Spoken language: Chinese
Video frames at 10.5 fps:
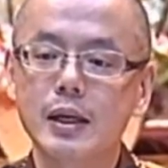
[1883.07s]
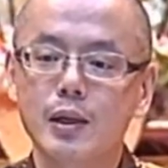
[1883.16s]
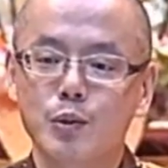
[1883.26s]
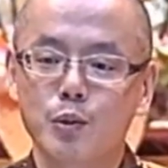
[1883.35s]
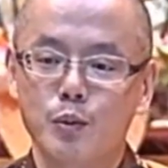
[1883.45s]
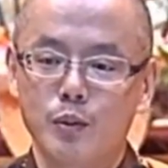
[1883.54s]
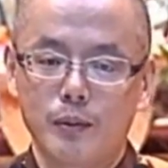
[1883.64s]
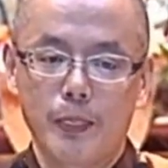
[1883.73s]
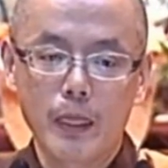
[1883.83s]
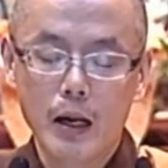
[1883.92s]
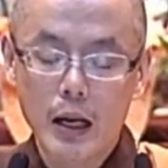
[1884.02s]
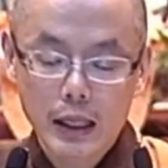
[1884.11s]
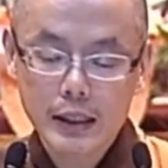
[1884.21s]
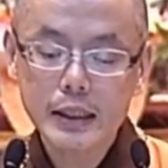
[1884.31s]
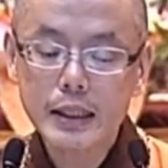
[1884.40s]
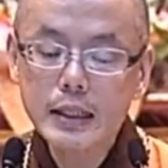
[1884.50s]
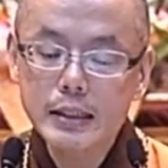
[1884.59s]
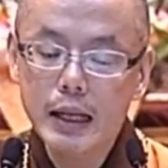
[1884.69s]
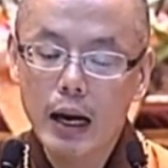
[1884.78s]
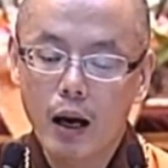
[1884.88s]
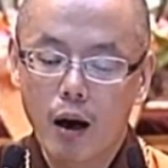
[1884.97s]
切处。可是现
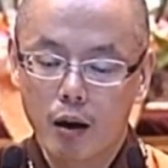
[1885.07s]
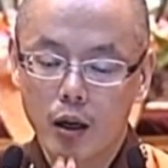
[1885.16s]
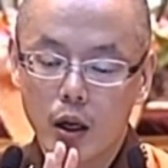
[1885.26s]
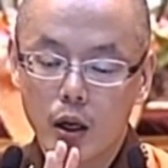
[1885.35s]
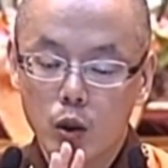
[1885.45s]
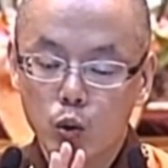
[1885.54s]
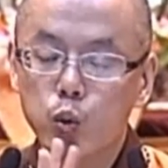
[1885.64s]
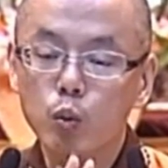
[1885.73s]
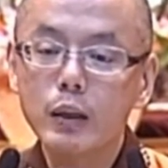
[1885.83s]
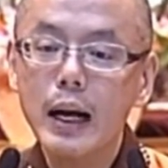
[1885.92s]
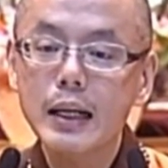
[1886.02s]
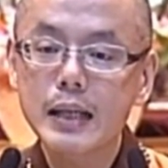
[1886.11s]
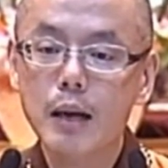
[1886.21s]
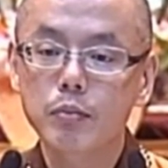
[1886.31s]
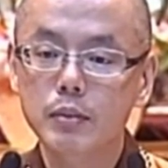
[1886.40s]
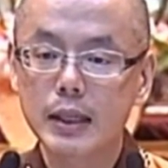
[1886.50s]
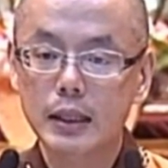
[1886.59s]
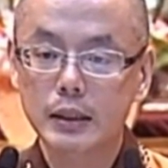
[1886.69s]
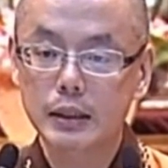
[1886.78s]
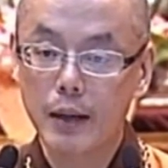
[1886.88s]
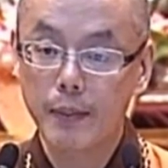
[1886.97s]
在啊，除盖障菩萨
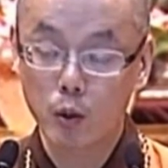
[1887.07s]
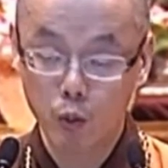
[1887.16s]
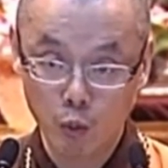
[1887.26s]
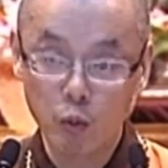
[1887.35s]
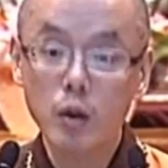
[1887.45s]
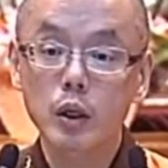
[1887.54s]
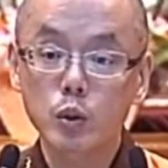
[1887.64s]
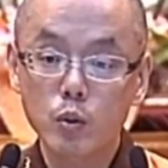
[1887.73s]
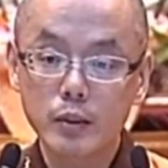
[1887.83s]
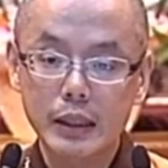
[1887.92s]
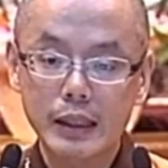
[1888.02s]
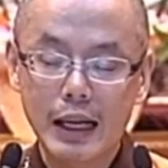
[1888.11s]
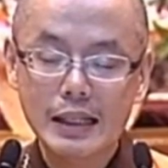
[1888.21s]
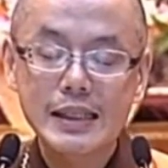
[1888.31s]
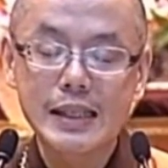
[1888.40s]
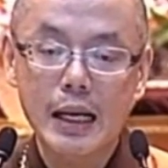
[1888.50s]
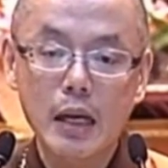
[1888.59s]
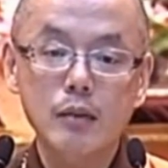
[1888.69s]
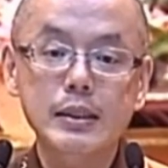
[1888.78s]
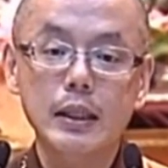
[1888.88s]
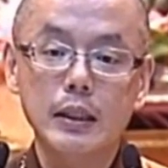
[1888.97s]
是代表所有的众生啊，想
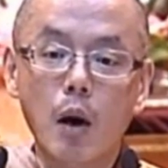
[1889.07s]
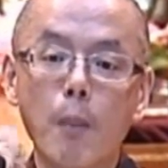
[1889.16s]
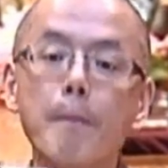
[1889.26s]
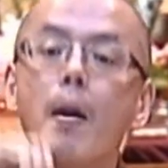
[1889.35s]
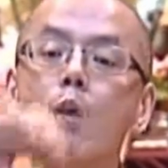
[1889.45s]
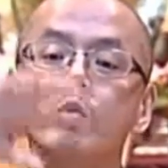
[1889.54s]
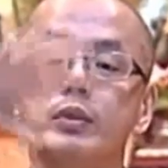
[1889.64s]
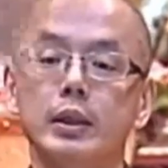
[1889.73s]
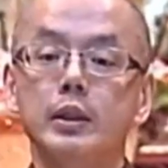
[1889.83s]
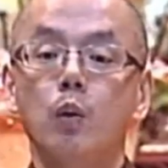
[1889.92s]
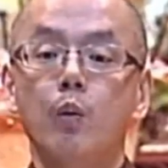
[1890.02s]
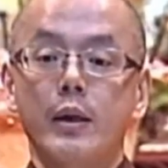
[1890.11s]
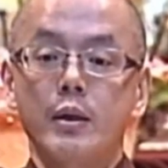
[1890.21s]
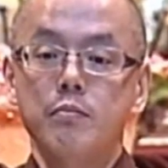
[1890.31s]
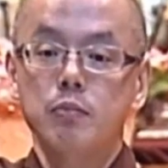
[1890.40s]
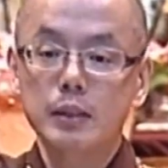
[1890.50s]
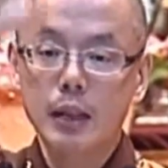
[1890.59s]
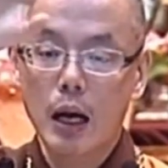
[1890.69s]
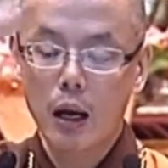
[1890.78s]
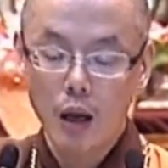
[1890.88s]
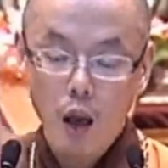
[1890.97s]
要见到报身的观音菩
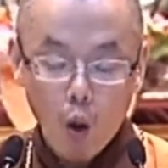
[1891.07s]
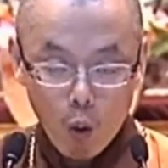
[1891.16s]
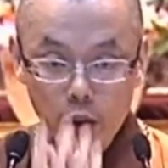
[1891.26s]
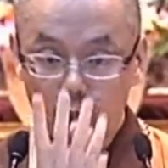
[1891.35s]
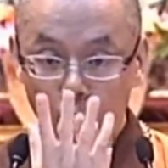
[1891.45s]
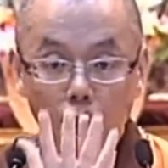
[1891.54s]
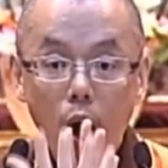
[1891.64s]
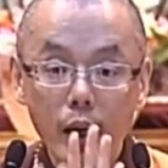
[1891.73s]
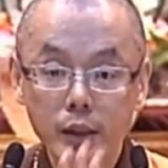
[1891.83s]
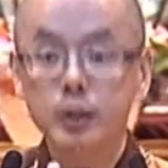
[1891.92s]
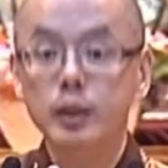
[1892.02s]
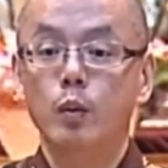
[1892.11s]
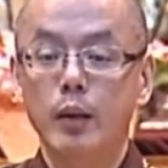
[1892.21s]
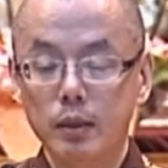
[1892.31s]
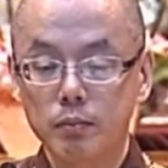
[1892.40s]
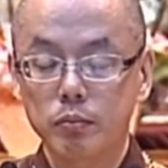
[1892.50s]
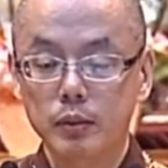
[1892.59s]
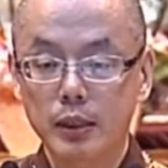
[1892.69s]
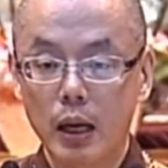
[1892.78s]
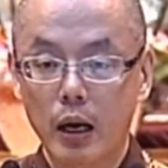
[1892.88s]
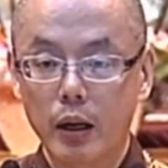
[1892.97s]
萨，或是化身的观音菩
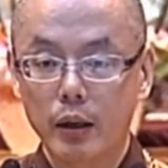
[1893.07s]
萨。